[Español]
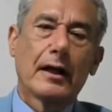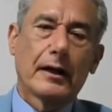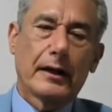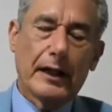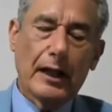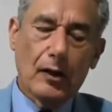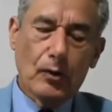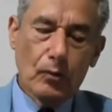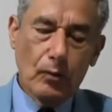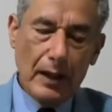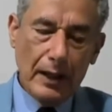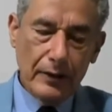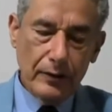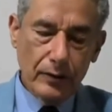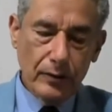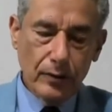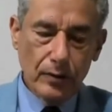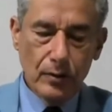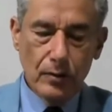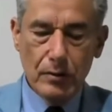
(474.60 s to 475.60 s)
que
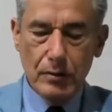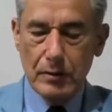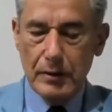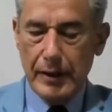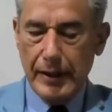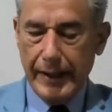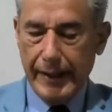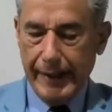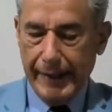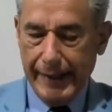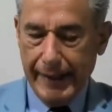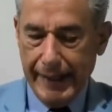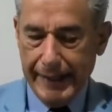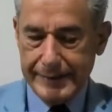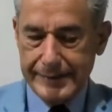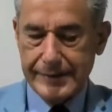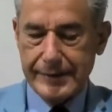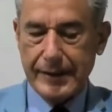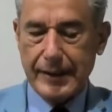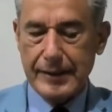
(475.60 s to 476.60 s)
cuando
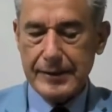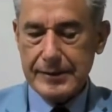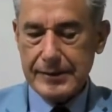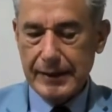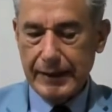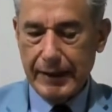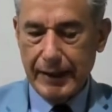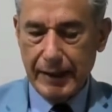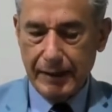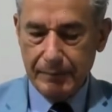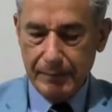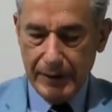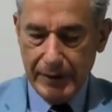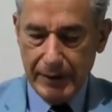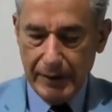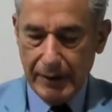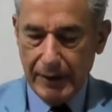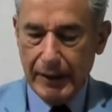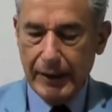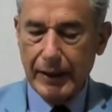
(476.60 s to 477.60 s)
Esdras y,
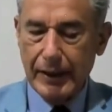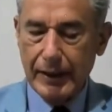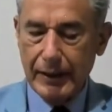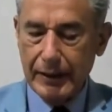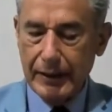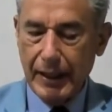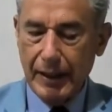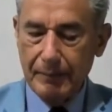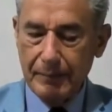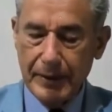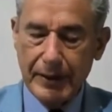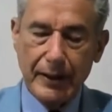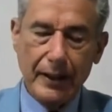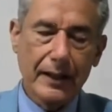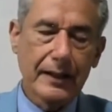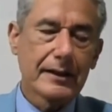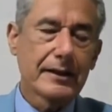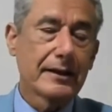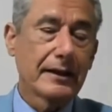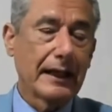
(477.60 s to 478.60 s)
Jeremías, eh, y
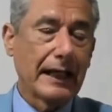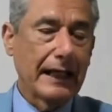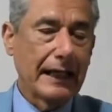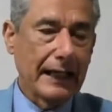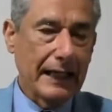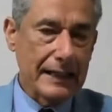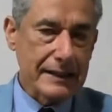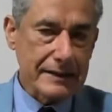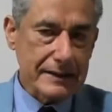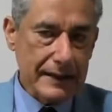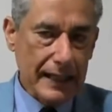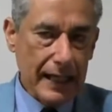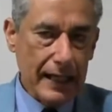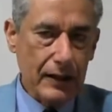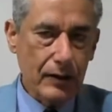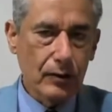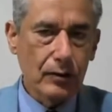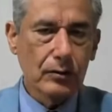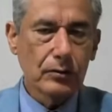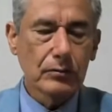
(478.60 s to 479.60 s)
Nehemías
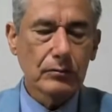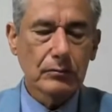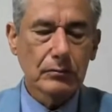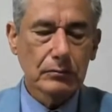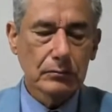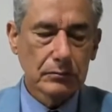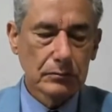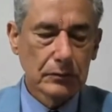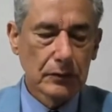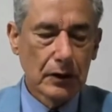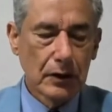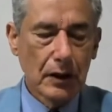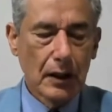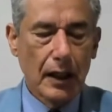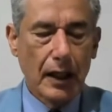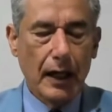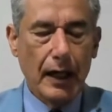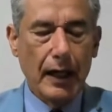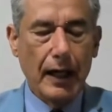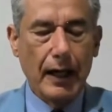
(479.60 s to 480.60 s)
regresaron
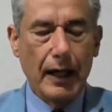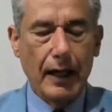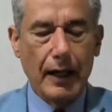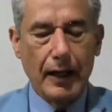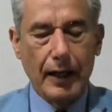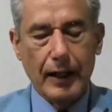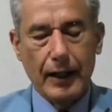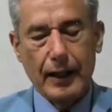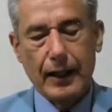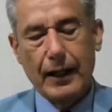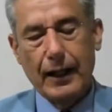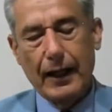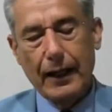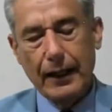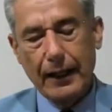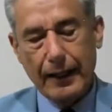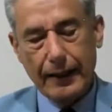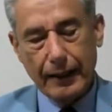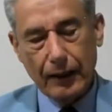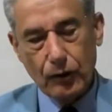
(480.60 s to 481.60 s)
a, a
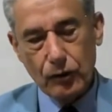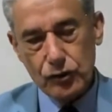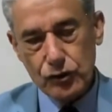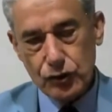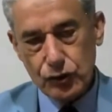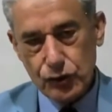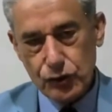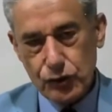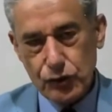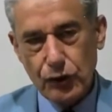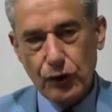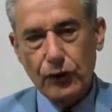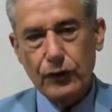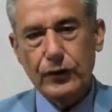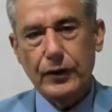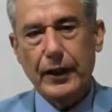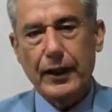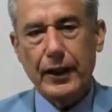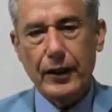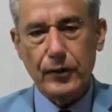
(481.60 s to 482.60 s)
la
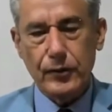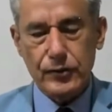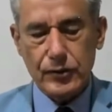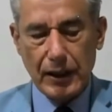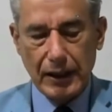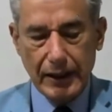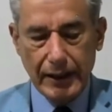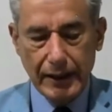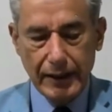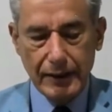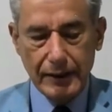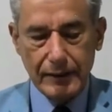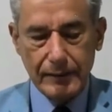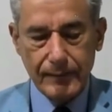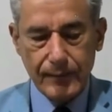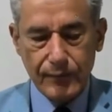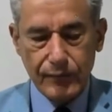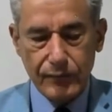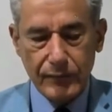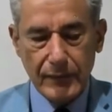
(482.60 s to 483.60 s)
reconstrucción de Jerusalén,
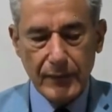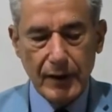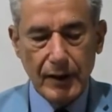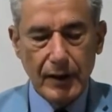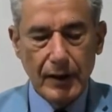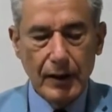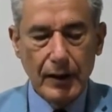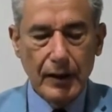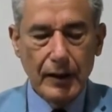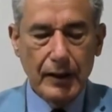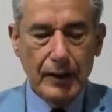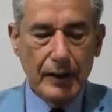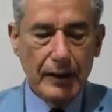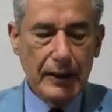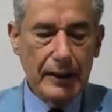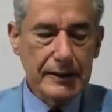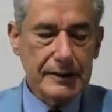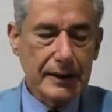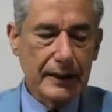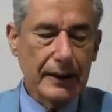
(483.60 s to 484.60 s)

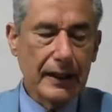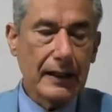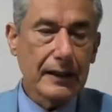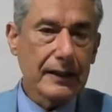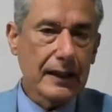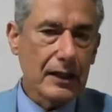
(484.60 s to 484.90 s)
y se da el